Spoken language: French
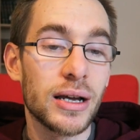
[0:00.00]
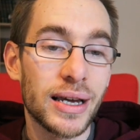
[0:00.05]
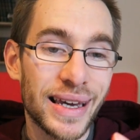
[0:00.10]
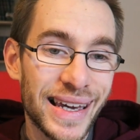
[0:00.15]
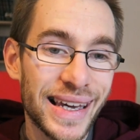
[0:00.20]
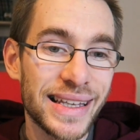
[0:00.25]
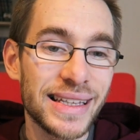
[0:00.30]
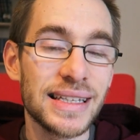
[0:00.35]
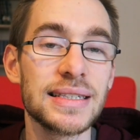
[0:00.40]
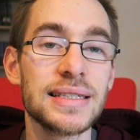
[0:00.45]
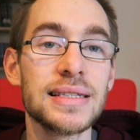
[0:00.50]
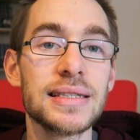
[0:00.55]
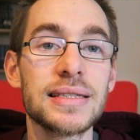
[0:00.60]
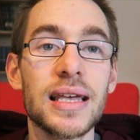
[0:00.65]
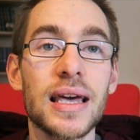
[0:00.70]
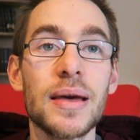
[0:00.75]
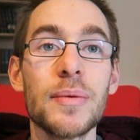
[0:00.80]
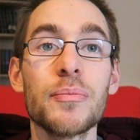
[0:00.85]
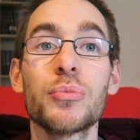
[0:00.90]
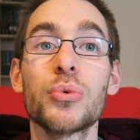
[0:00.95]
Créer des
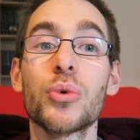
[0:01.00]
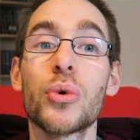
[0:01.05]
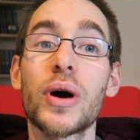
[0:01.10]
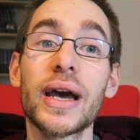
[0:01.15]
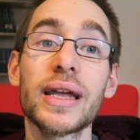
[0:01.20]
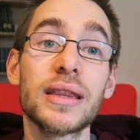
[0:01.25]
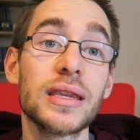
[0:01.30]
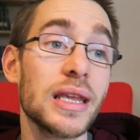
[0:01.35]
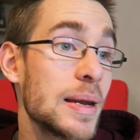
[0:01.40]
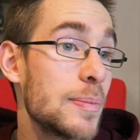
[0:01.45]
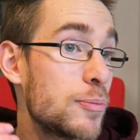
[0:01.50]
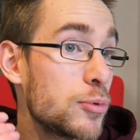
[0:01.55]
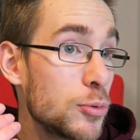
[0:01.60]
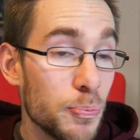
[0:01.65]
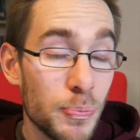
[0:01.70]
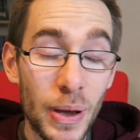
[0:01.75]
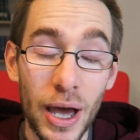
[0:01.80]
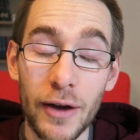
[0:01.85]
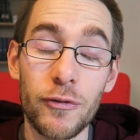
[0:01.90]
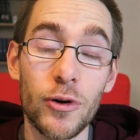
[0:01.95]
systèmes pour être les plus
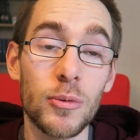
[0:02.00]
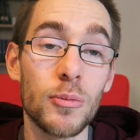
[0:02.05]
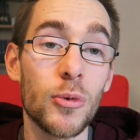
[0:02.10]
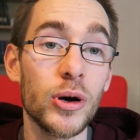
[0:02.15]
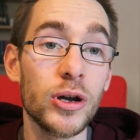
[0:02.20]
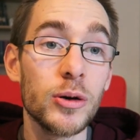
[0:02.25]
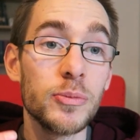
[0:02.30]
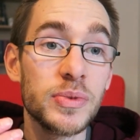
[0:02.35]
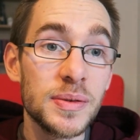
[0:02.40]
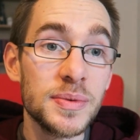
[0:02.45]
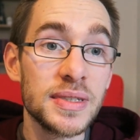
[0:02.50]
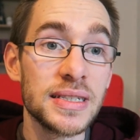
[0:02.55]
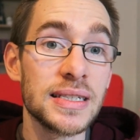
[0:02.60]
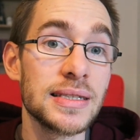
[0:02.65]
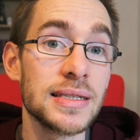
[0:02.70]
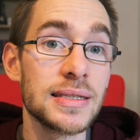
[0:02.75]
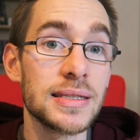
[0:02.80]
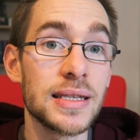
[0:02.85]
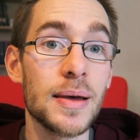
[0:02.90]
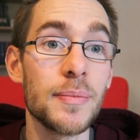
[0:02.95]
performants et optimiser le
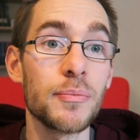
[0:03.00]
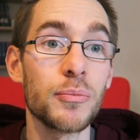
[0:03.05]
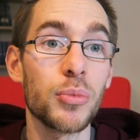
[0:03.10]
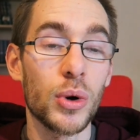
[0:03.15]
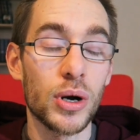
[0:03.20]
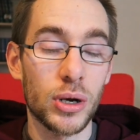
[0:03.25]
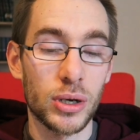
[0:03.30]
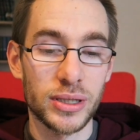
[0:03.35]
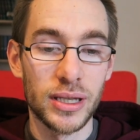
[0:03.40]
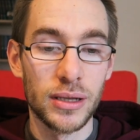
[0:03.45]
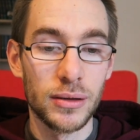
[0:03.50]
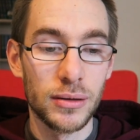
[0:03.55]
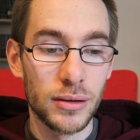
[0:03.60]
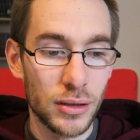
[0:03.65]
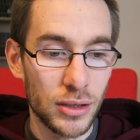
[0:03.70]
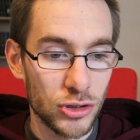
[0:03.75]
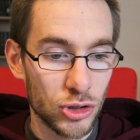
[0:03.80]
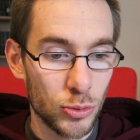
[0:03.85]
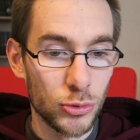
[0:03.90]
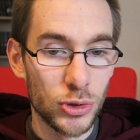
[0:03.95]
système pour quand tu as
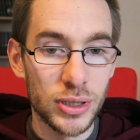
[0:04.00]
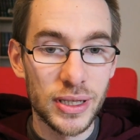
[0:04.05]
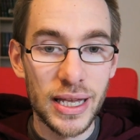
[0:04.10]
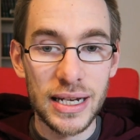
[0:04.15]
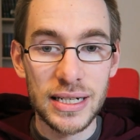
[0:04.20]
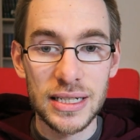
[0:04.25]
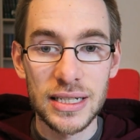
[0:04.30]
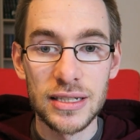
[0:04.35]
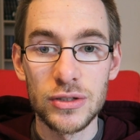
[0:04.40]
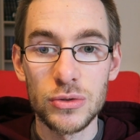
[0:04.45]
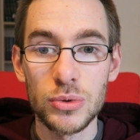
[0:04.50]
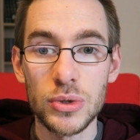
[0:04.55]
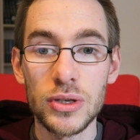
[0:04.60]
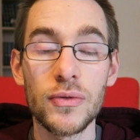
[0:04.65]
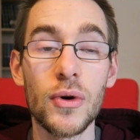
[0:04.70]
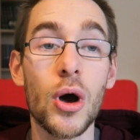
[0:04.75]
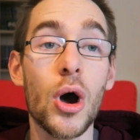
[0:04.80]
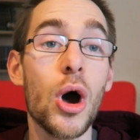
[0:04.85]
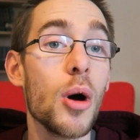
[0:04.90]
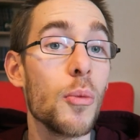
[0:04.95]
un ensemble de tâches qui
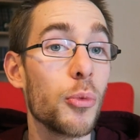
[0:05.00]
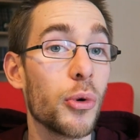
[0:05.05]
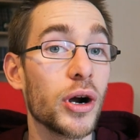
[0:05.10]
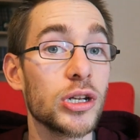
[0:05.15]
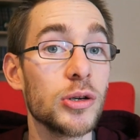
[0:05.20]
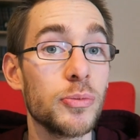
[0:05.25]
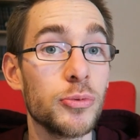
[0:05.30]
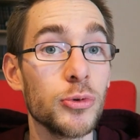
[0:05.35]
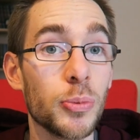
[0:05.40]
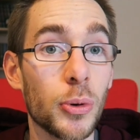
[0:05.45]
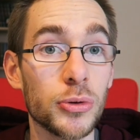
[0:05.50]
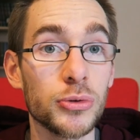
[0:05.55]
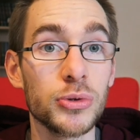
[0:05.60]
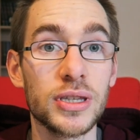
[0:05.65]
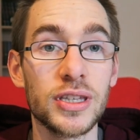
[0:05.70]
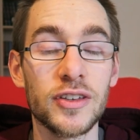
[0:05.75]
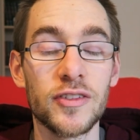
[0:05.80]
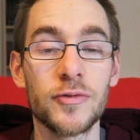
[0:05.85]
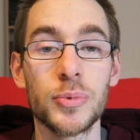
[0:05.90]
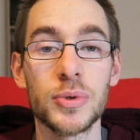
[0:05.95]
suivent pour être le plus
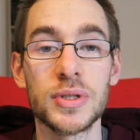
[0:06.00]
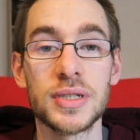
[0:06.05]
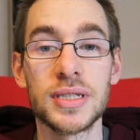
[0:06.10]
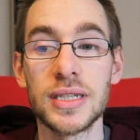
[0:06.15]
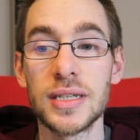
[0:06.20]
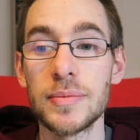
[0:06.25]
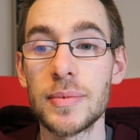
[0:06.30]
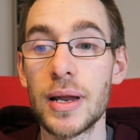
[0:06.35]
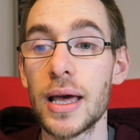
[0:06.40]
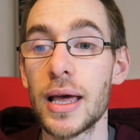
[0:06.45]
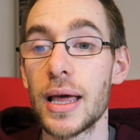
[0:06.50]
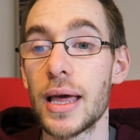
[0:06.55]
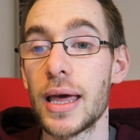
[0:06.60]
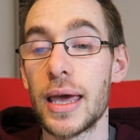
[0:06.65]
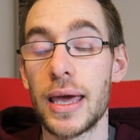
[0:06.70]
productif possible.